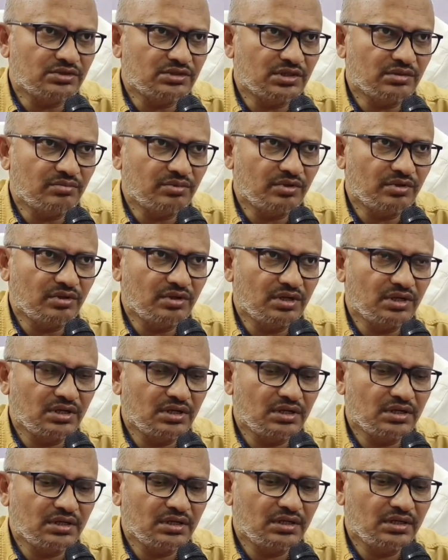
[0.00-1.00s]

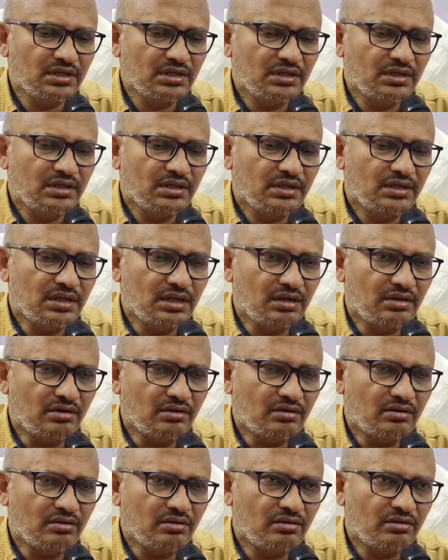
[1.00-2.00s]
చిన్నపిల్లలకి
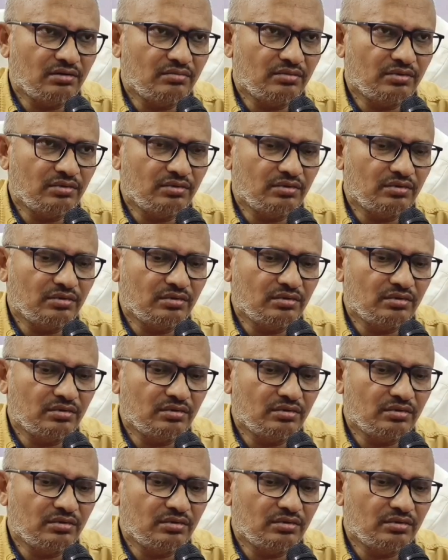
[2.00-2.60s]
దాంట్లో ఇప్పుడు